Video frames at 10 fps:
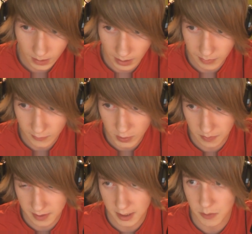Najpierw
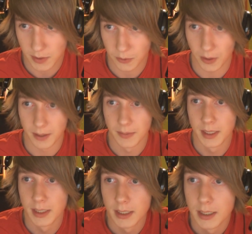trzeba zdać maturę.
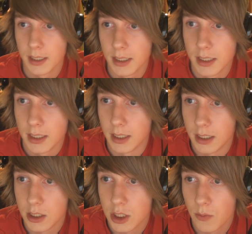
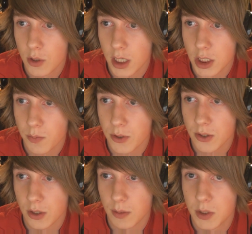Yy, czemu grasz po
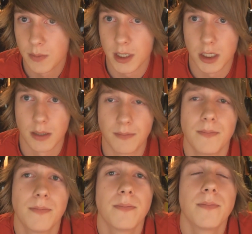stronie przymierza?
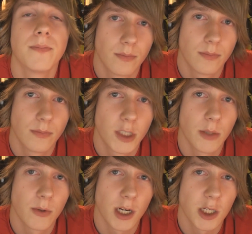
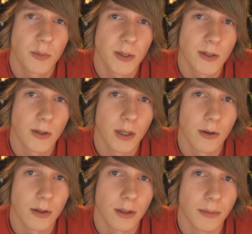Czemu grasz po stronie
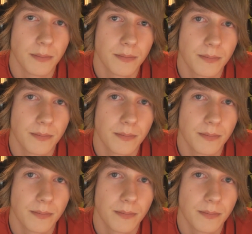Hordy?